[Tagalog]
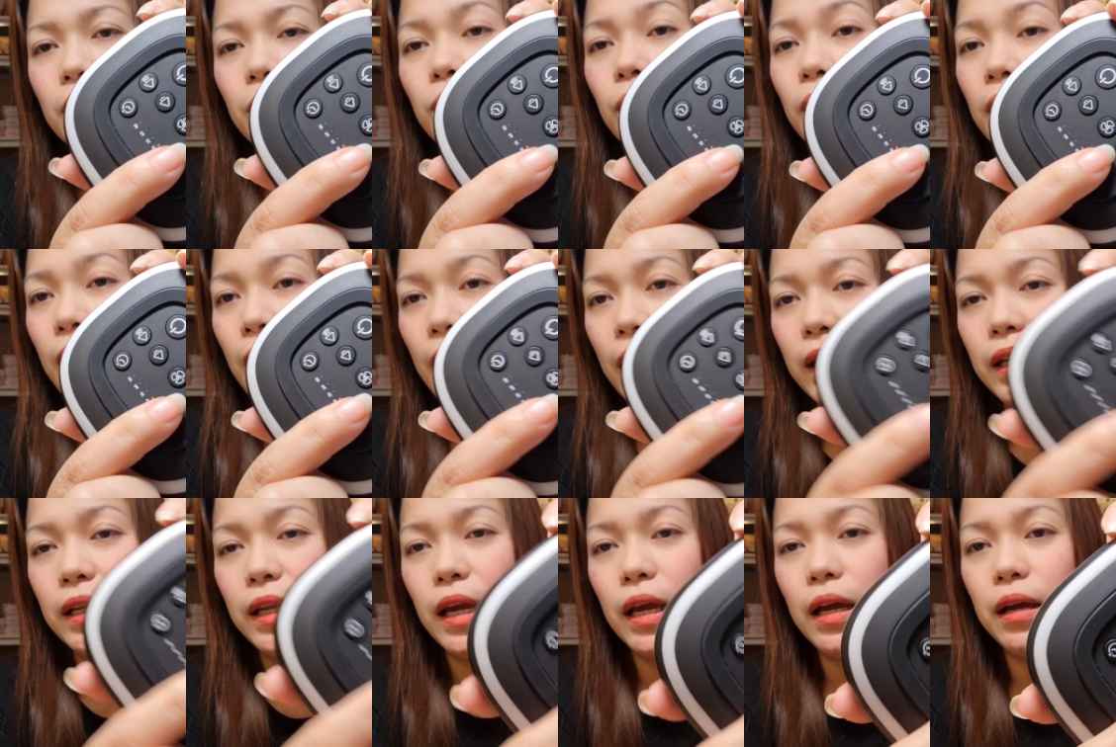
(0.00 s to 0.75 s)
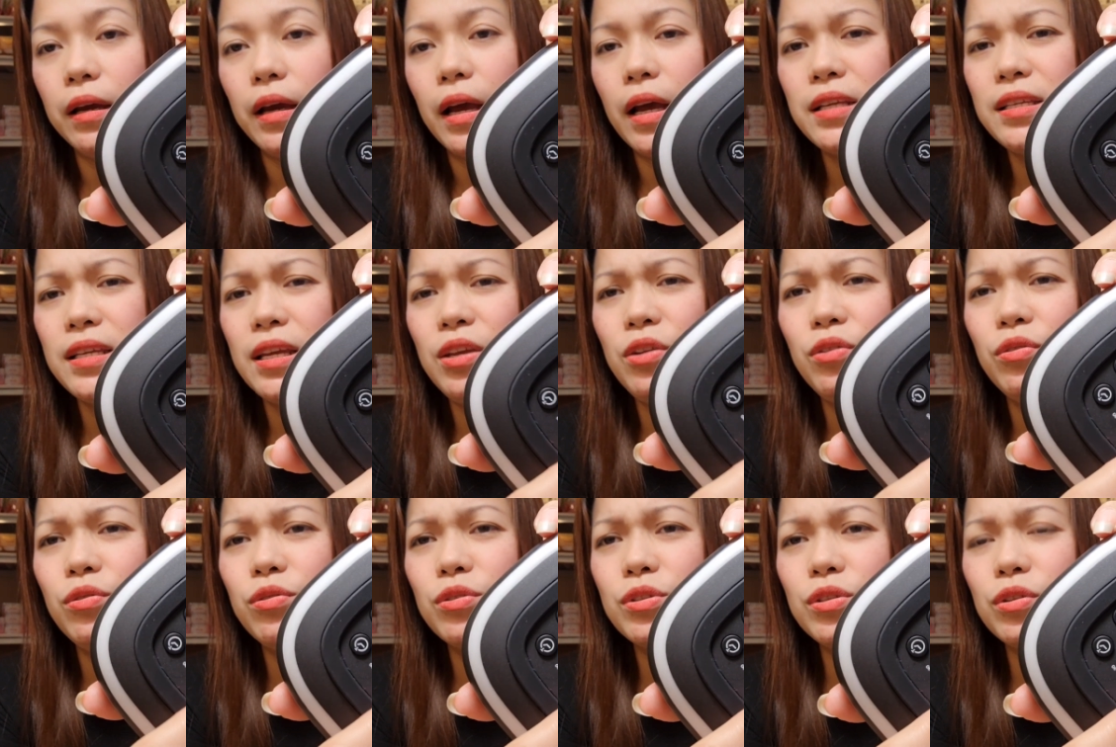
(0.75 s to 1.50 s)
Wala na. Asan
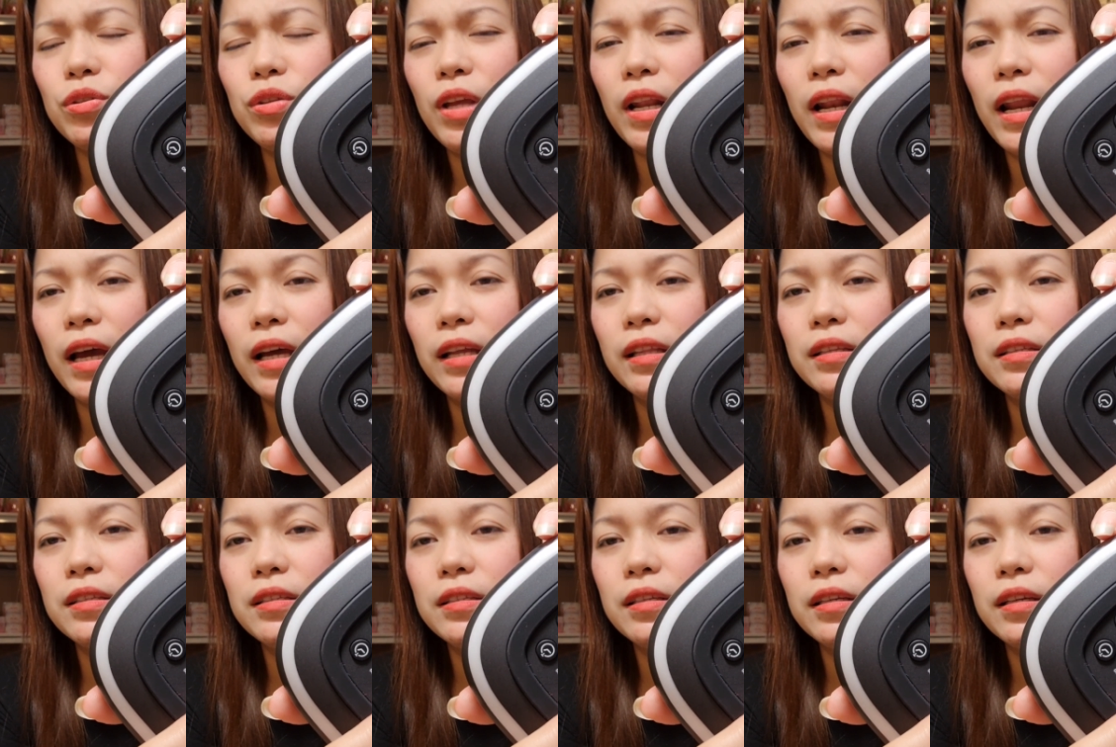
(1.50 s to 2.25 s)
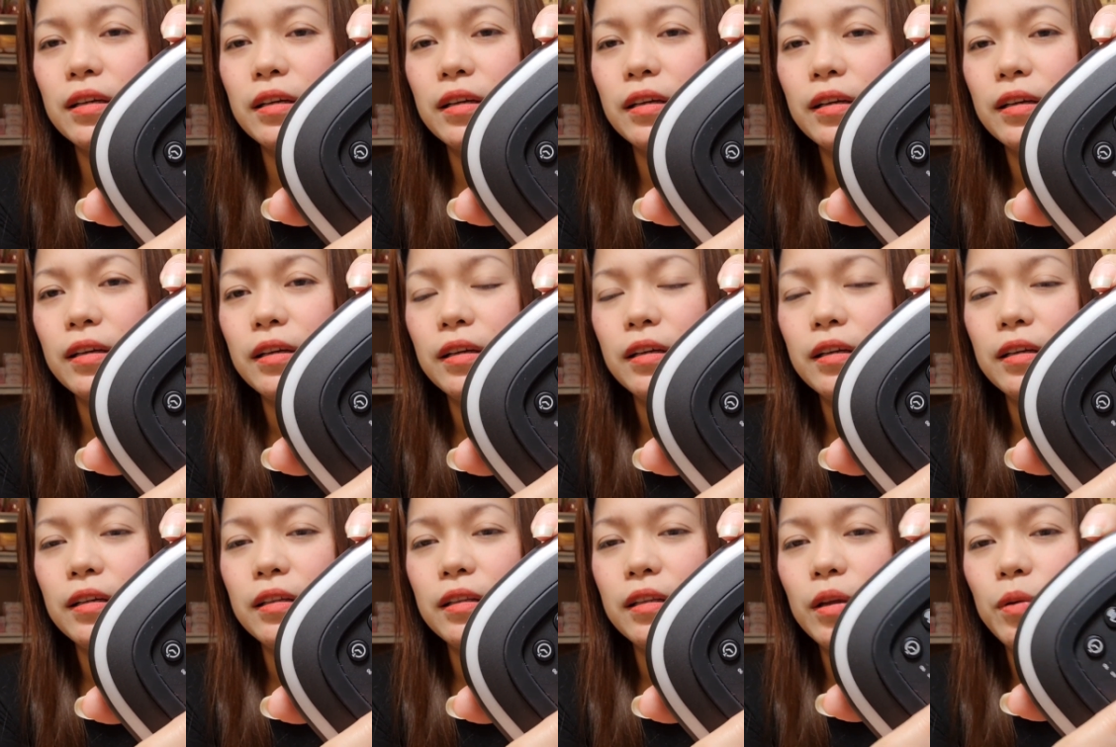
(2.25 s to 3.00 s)
yung gusto ni Lance?
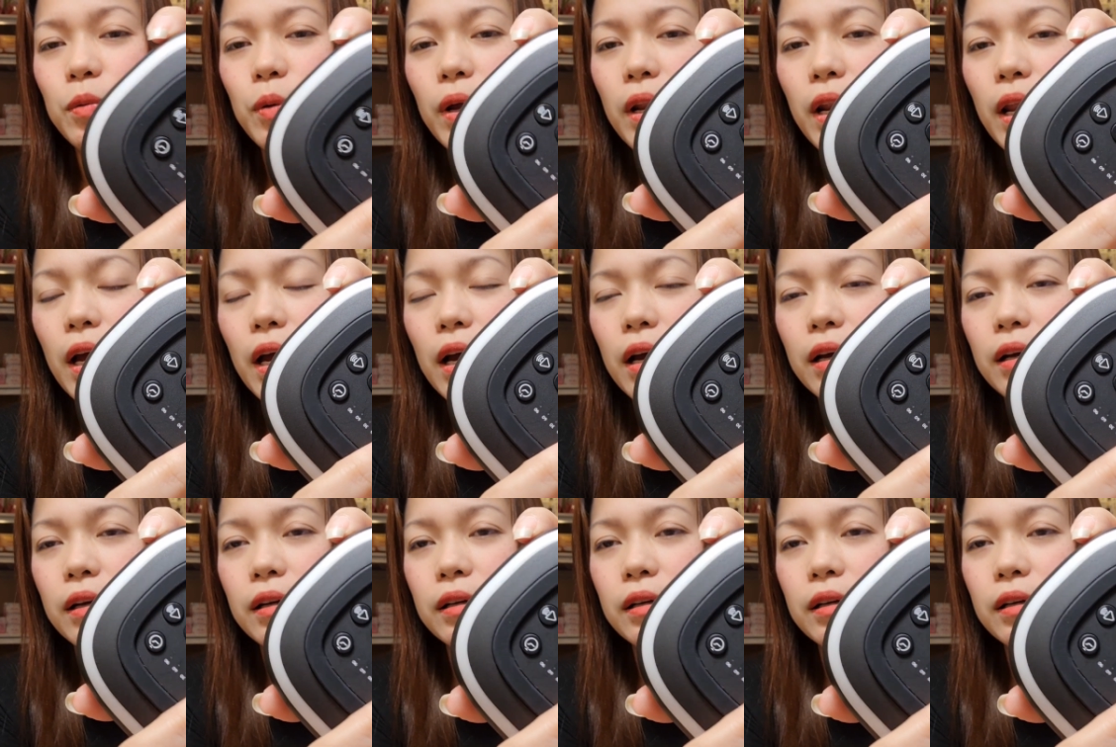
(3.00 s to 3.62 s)
Nawala.